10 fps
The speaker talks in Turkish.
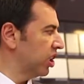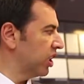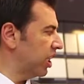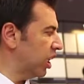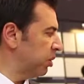
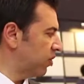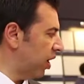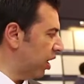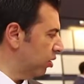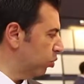Jet Gibbs
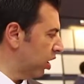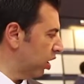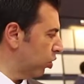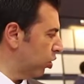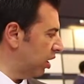Fire
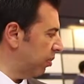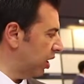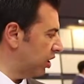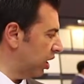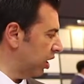burada
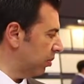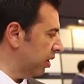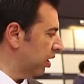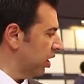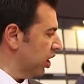görülebileceği gibi